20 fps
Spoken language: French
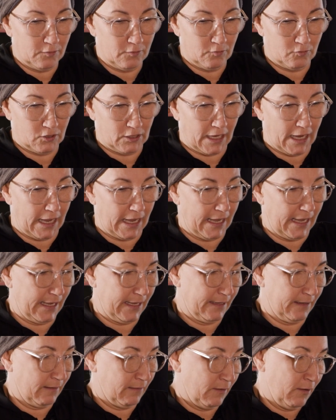là,
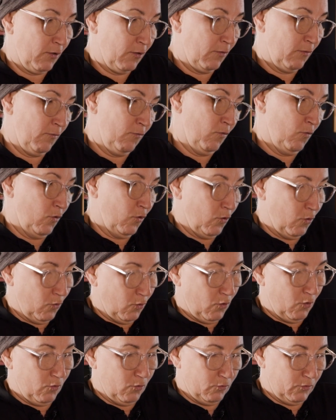jusqu'à
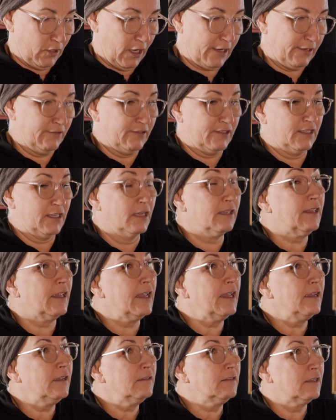16-17
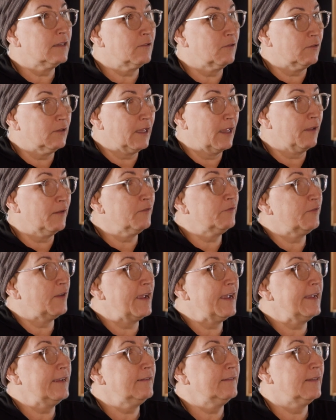ans, t'es un
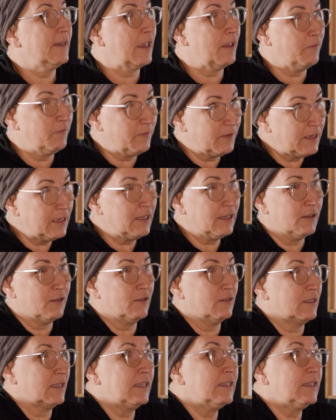enfant, la vie, euh, tu